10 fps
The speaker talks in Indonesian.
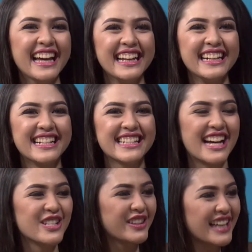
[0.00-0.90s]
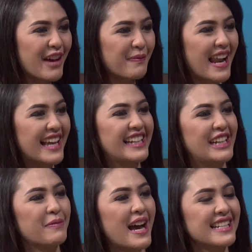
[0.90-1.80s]
Dan selanjutnya apa lagi
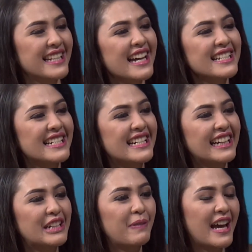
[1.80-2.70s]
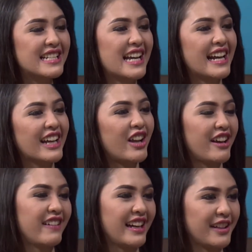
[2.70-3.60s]
nih bahasa yang sedang dipelajari
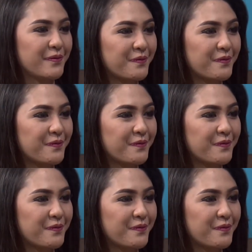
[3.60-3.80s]
oleh Fani?